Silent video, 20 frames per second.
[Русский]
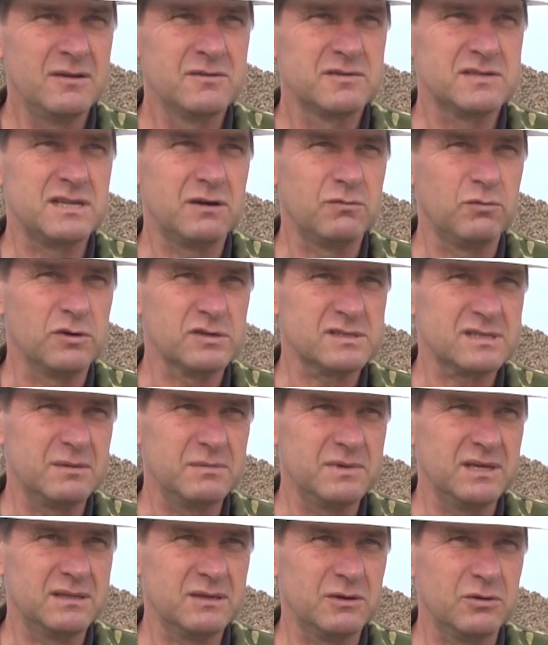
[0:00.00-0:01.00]
в
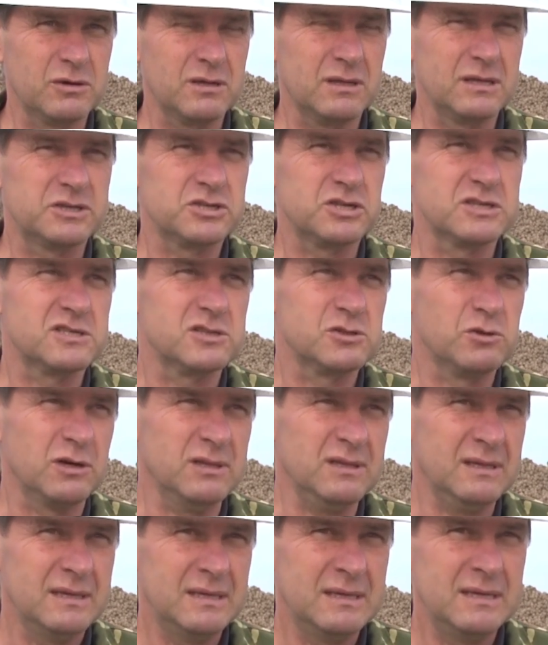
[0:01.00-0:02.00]
Ставокском где-то около
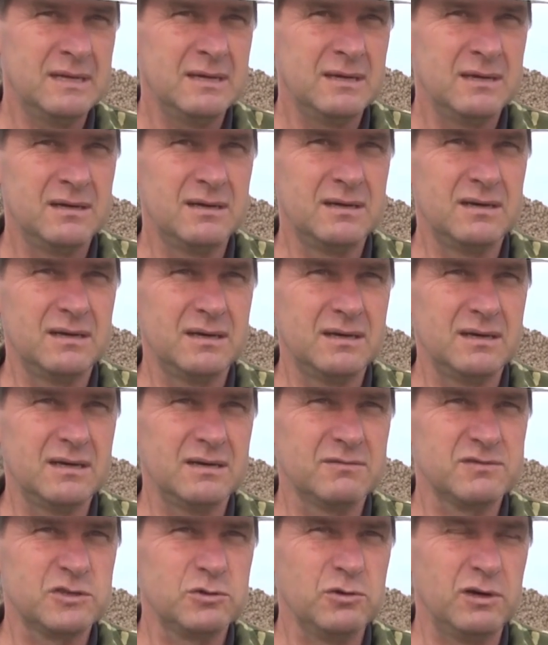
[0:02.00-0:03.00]
600
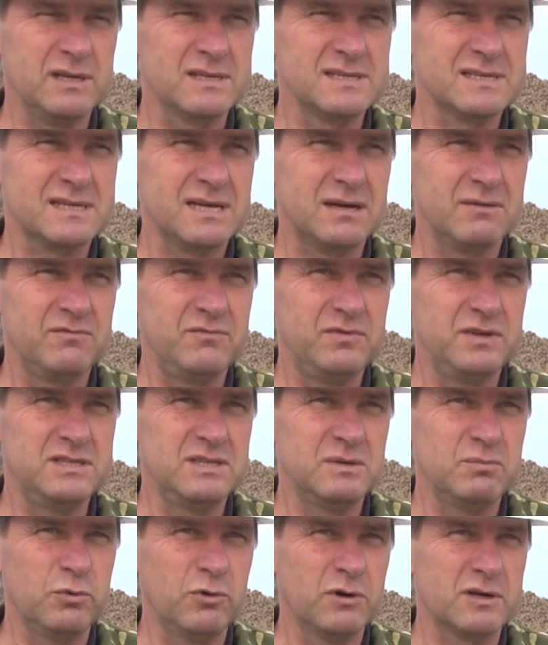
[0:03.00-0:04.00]
Э, в Столинском, в
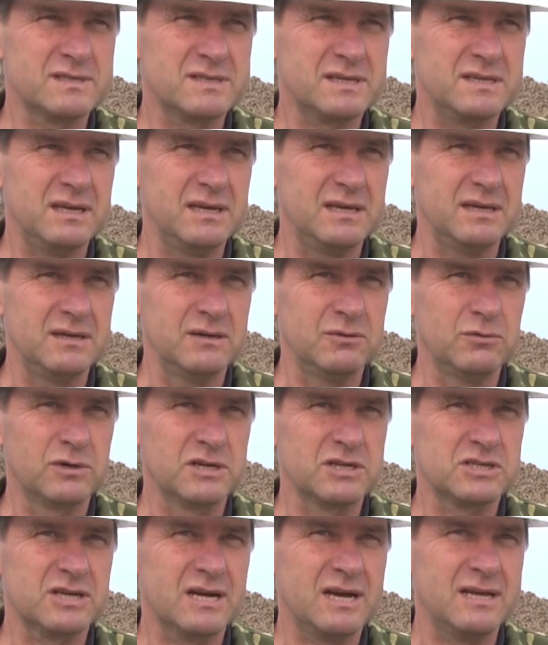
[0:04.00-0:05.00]
Видиборске
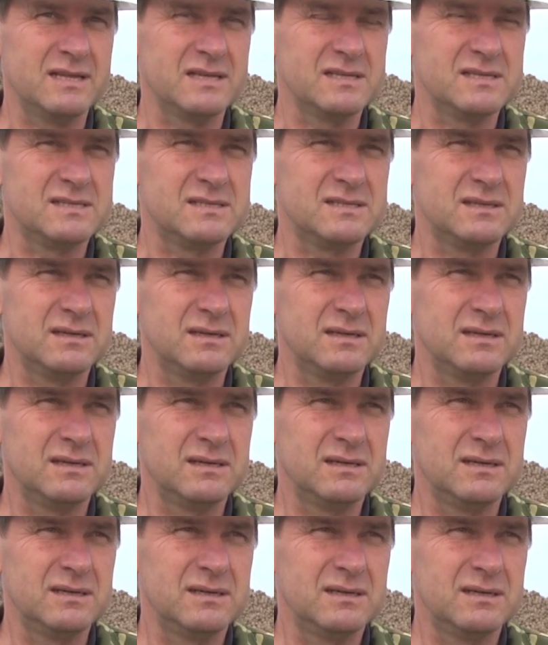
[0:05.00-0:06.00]
урожайность
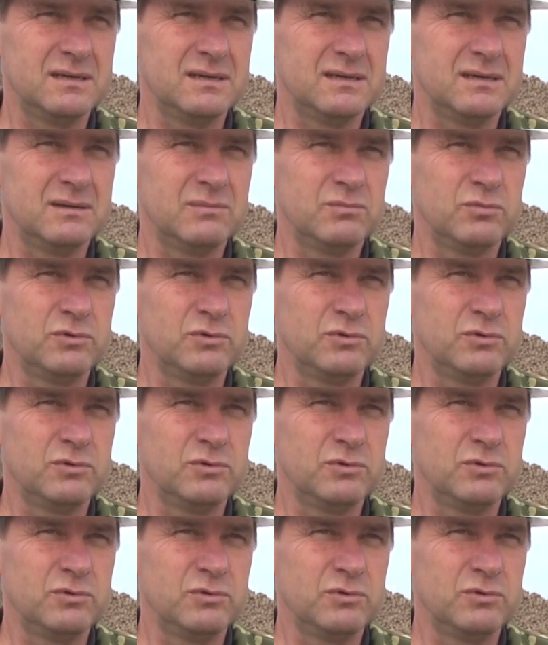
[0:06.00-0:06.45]
э,